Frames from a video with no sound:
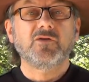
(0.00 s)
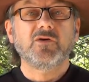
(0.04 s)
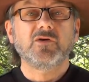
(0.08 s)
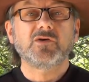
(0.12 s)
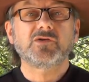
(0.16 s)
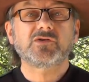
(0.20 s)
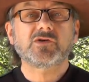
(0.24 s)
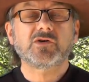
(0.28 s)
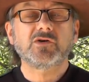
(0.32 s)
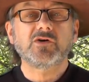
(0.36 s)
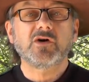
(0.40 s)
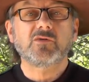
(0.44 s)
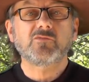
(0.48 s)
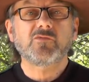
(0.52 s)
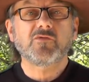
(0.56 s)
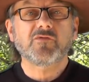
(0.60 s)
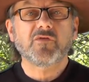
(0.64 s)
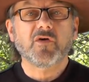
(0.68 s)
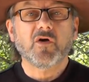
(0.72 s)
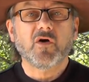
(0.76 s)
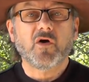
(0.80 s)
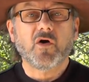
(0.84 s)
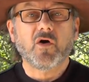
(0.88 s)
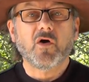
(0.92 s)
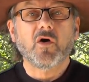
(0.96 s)
No i skoro
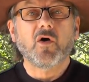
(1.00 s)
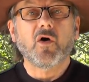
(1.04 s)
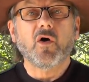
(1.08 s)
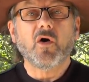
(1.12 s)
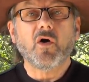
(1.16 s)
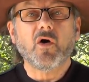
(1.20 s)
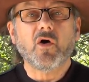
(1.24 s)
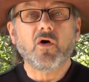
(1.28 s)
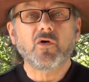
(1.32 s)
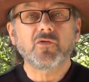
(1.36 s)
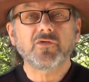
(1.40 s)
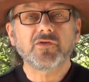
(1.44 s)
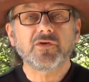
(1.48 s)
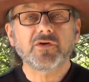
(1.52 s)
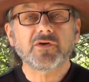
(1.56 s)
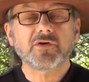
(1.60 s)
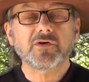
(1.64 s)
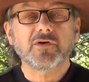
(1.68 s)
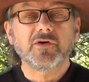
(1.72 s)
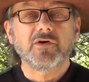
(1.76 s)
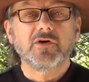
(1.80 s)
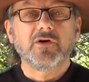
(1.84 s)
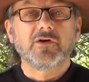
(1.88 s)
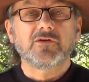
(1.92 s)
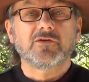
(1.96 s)
mówię o
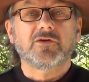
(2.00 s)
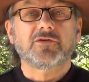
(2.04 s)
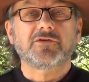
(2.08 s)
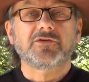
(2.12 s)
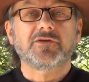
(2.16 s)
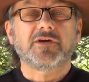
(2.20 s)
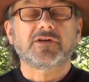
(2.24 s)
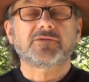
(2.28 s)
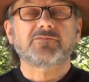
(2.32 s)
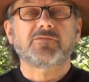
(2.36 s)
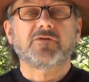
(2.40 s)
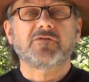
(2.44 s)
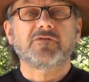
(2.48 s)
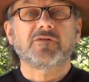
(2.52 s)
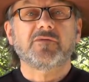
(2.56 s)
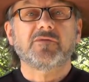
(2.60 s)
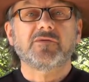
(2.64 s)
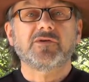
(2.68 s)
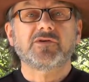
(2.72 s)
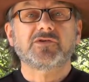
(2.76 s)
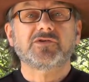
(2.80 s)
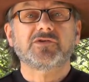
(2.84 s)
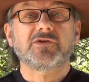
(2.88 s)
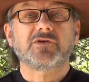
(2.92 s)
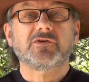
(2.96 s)
onych, to teraz powiem
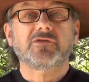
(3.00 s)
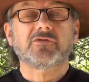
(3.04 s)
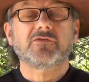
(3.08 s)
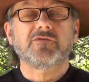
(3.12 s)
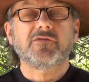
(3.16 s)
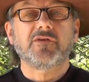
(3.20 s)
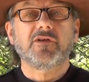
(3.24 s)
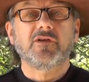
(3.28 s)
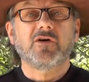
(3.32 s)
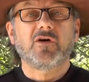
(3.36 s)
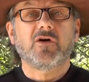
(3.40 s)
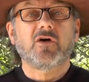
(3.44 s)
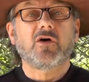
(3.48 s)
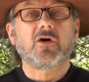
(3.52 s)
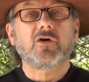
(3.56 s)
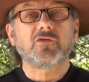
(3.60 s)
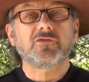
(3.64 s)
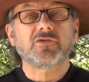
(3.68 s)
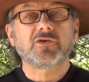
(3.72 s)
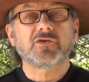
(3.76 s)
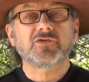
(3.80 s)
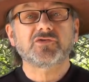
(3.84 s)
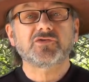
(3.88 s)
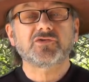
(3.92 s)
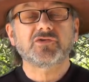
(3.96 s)
jeszcze chwilę o
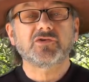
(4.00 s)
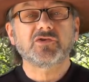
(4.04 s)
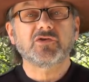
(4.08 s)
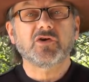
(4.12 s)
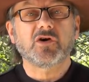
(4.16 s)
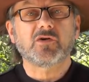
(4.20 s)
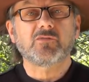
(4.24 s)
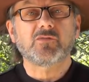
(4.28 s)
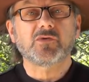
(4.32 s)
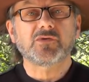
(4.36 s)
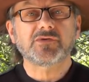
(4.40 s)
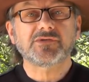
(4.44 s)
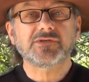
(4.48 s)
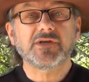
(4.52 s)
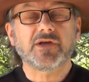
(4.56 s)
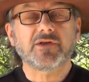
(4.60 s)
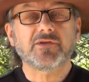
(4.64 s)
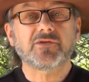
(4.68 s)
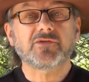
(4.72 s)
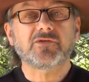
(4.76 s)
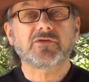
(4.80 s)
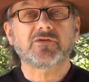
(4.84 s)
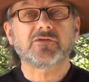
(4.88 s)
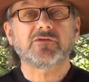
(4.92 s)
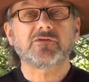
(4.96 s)
onych, czyli o
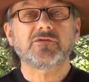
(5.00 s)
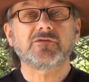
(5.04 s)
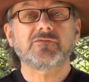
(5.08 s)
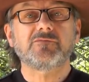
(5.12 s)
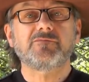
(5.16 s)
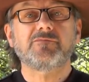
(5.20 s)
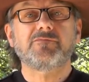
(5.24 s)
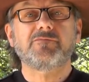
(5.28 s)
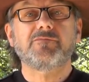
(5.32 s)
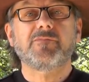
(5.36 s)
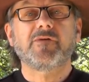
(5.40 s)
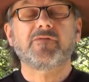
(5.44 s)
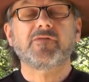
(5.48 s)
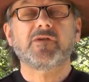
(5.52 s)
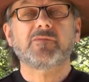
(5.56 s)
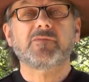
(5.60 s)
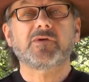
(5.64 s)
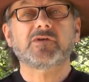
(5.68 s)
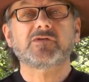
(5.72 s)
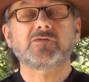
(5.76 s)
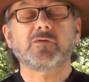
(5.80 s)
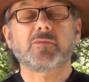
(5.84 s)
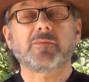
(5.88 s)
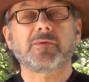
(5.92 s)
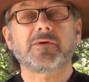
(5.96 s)
Monsanto. E, pewnie
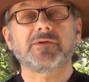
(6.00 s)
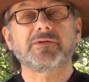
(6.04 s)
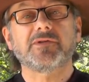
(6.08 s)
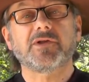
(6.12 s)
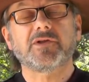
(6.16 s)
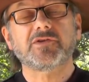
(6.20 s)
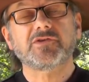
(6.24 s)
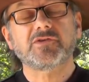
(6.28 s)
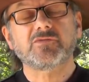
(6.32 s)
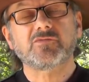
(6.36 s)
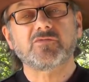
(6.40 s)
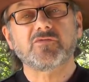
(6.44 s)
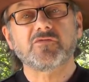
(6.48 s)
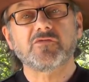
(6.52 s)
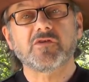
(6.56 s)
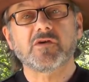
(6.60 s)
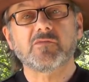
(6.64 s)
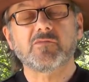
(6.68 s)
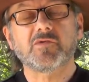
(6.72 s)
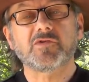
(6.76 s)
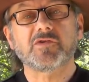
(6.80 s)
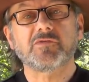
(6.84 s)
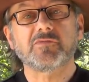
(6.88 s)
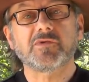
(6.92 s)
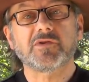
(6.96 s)
Państwo pamiętacie,
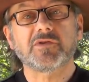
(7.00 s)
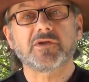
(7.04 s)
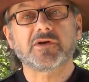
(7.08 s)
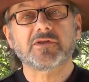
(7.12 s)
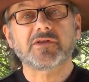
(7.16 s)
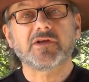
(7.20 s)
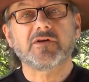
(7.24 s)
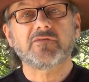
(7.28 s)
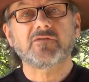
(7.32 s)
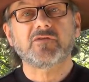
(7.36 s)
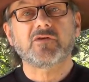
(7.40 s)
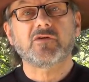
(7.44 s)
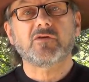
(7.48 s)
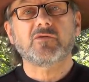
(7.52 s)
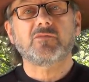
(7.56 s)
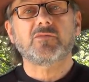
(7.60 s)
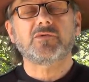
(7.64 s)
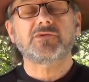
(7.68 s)
mówiłem o tym nie tak dawno.